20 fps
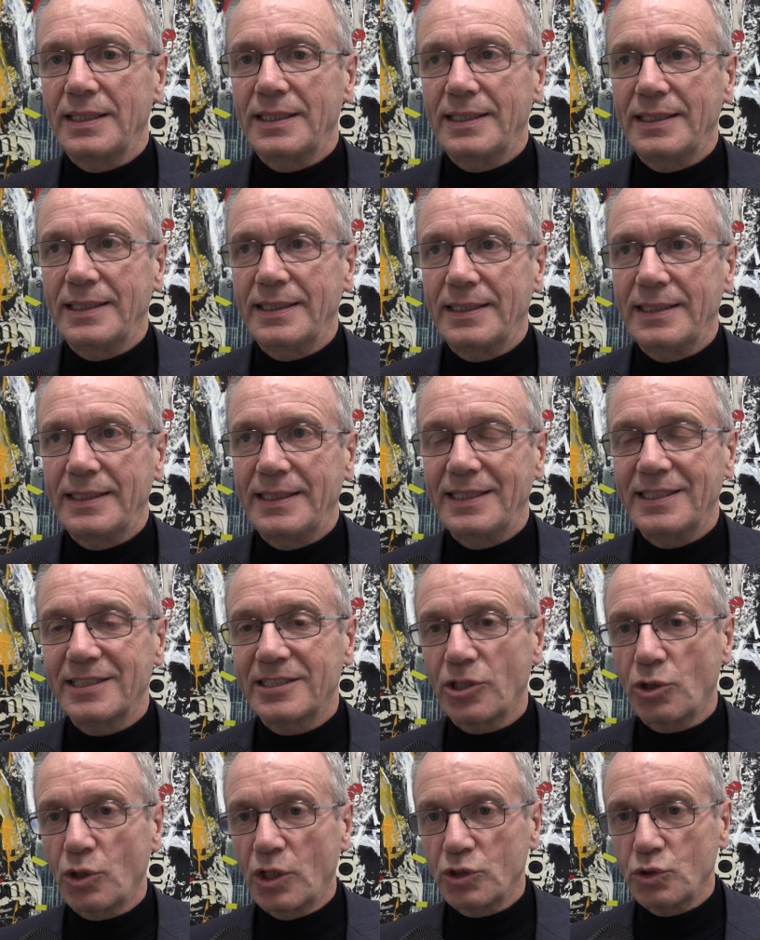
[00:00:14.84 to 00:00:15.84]
e
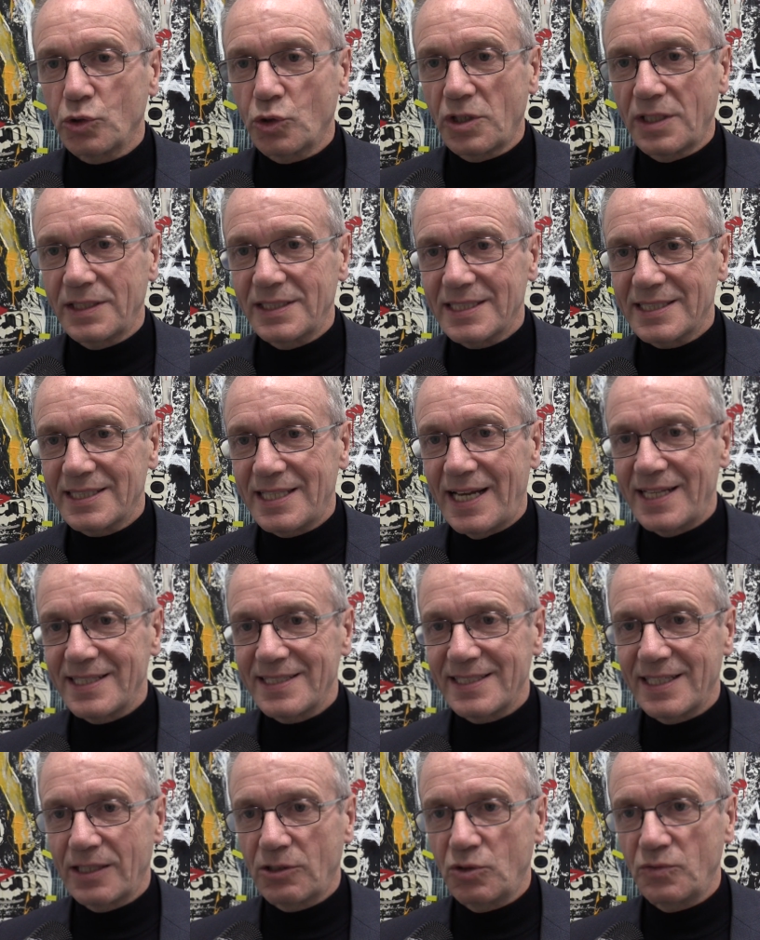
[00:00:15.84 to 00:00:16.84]
interrogatorio a
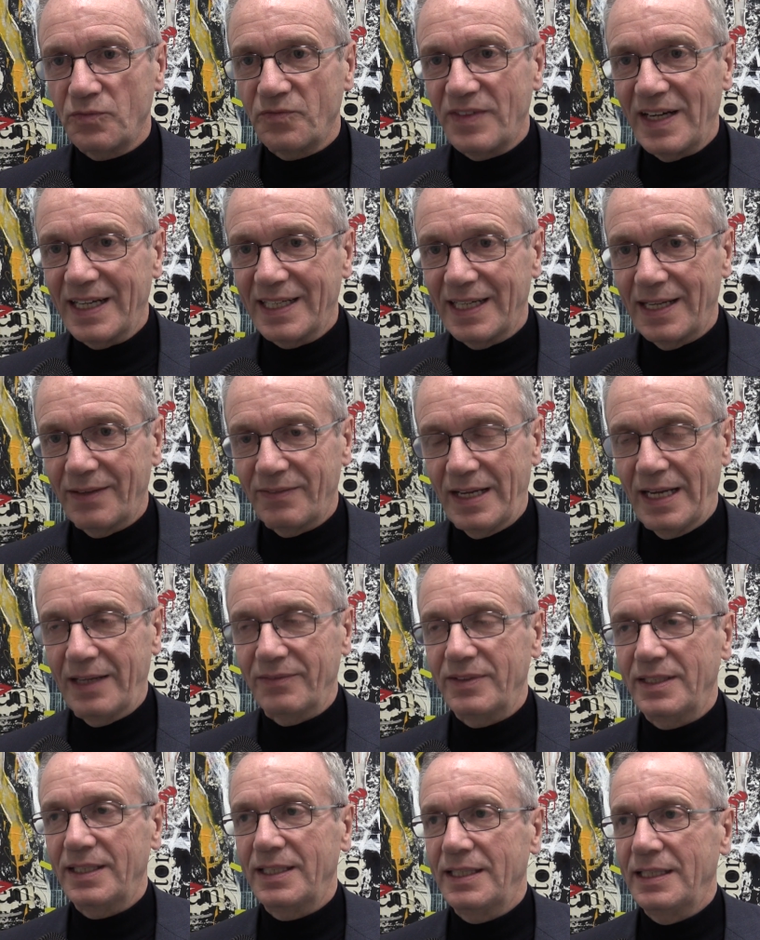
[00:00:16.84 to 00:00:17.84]
distanza con Vaclav
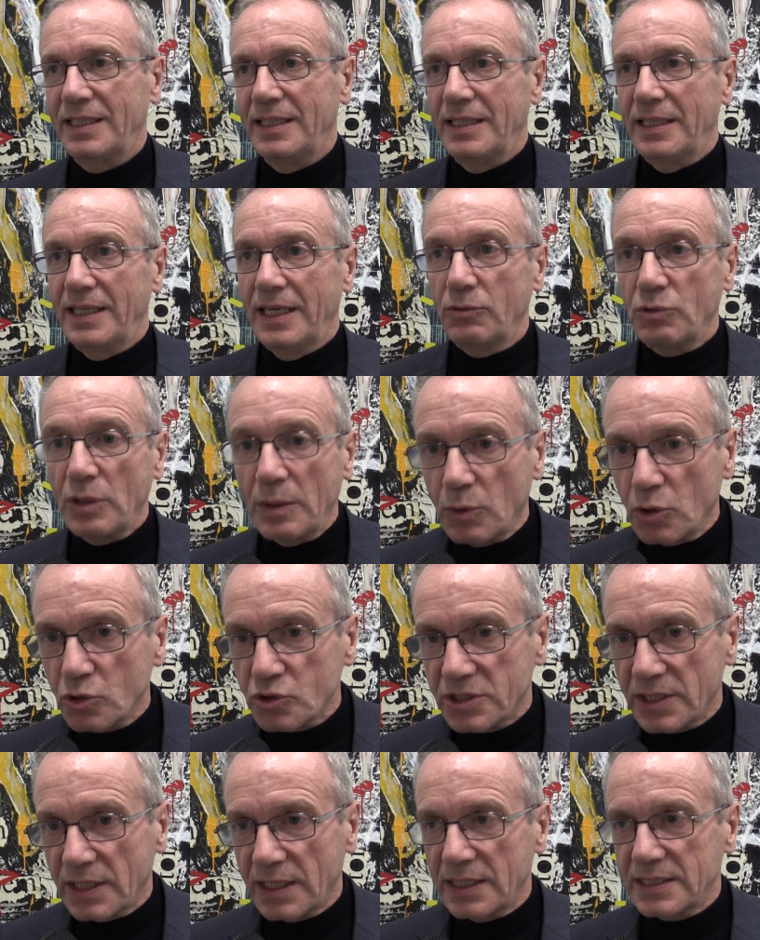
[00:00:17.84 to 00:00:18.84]
Havel, è una
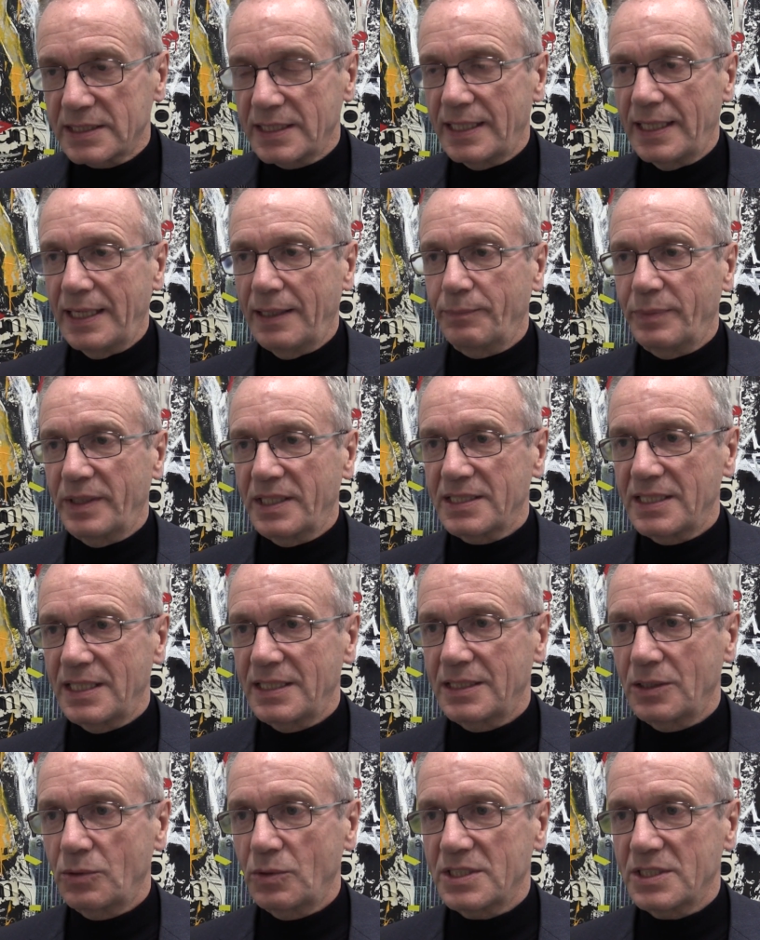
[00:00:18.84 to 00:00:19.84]
mostra che sarà presente